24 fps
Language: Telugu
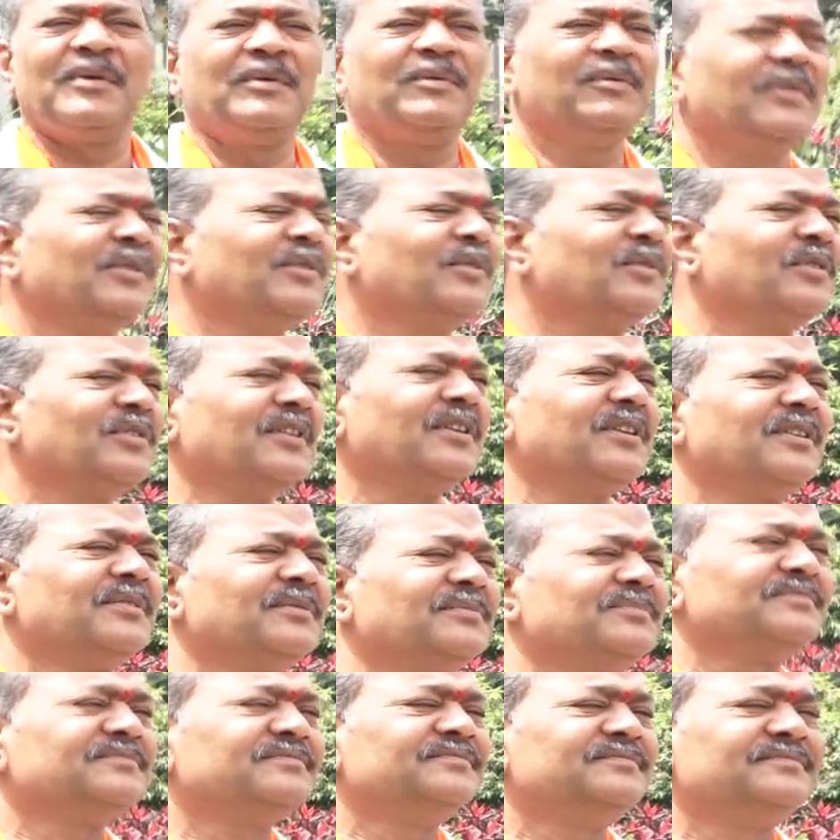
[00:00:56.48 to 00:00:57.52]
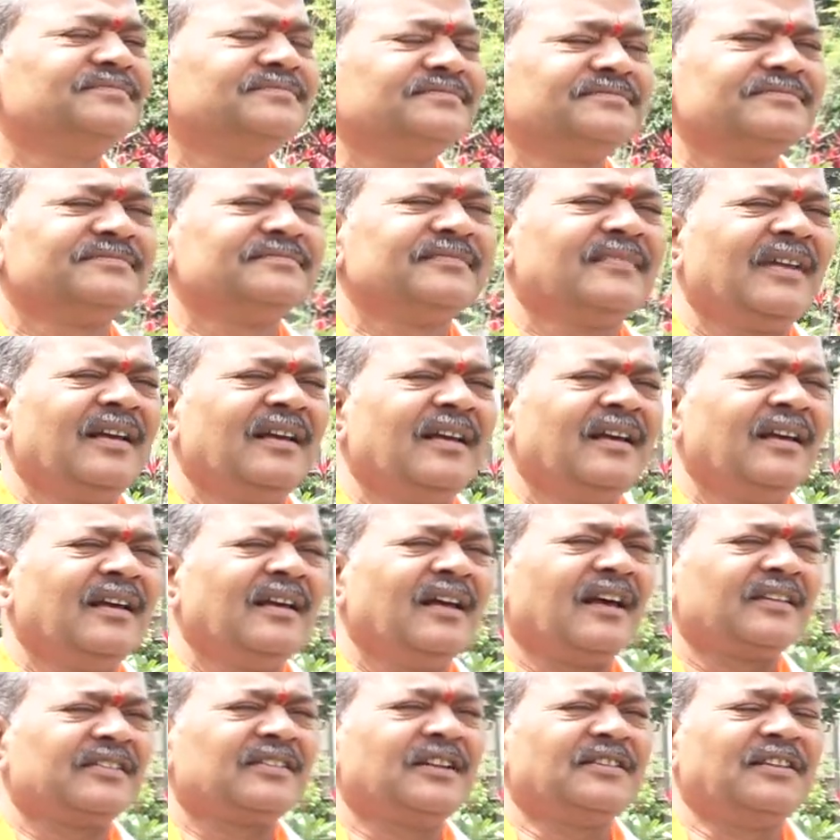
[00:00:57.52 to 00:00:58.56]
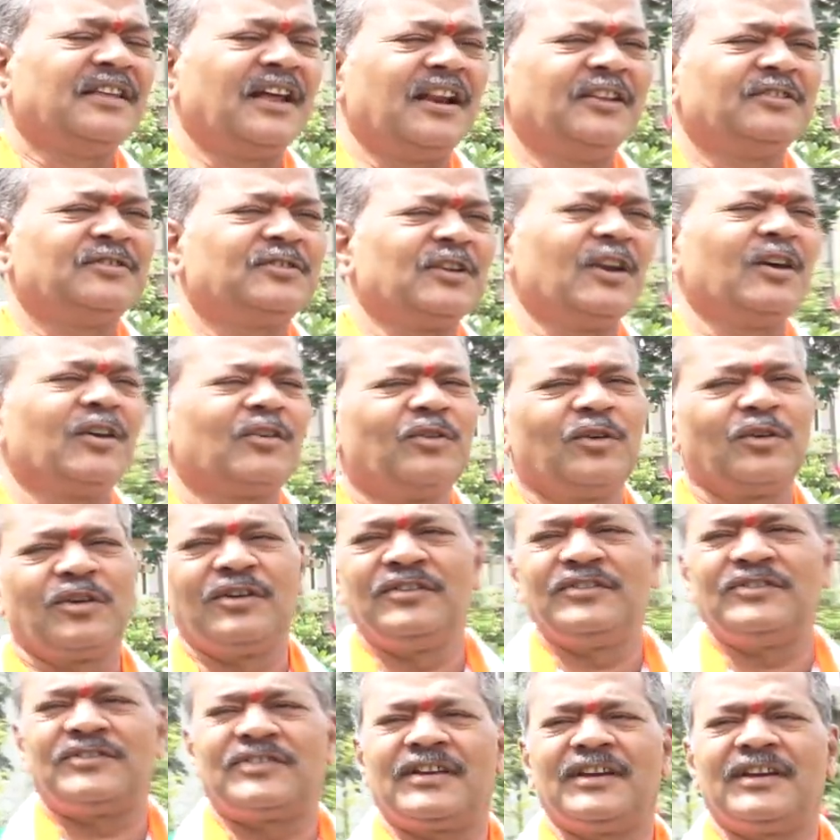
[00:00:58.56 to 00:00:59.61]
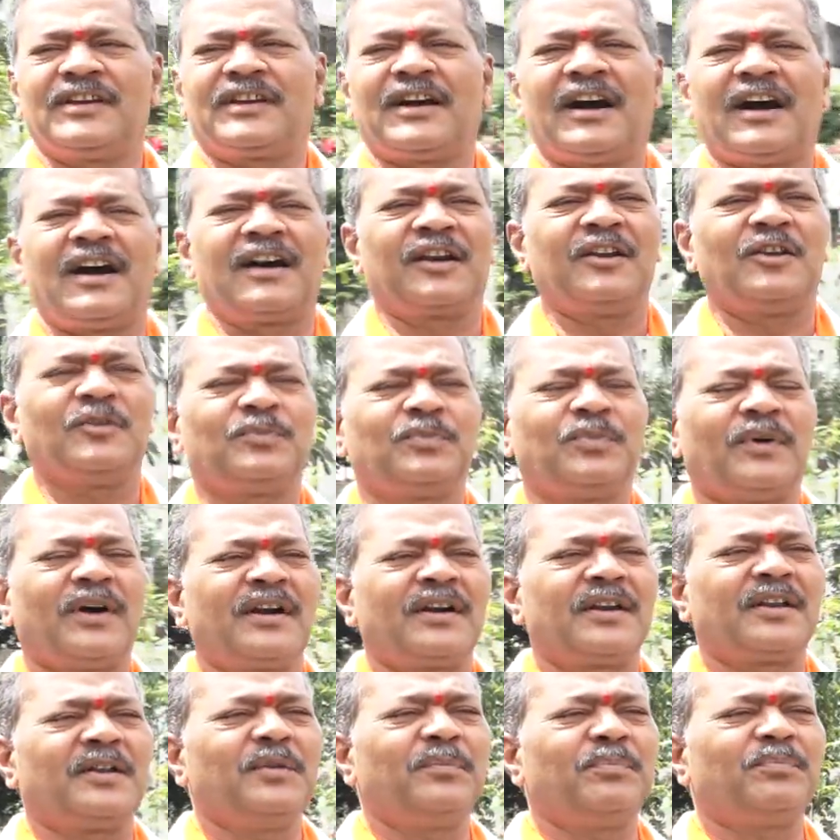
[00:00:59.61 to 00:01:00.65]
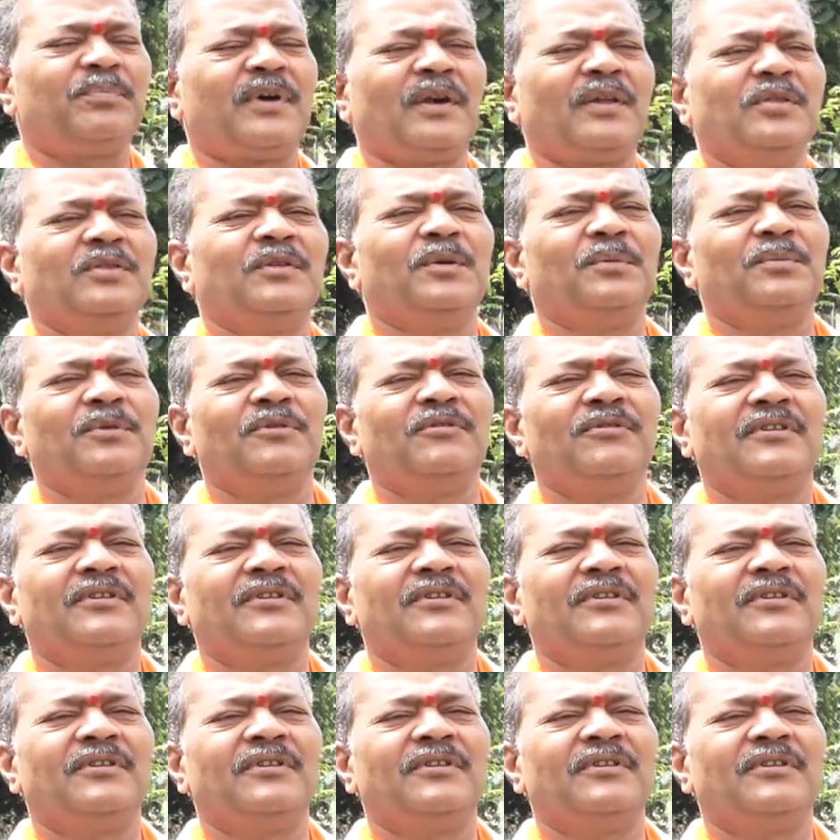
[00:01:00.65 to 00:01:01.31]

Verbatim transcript: మేము ఎందుకు వద్దంటాం అసలు దళితుల గురించి కాంగ్రెస్ పార్టీ పంతొమ్మిది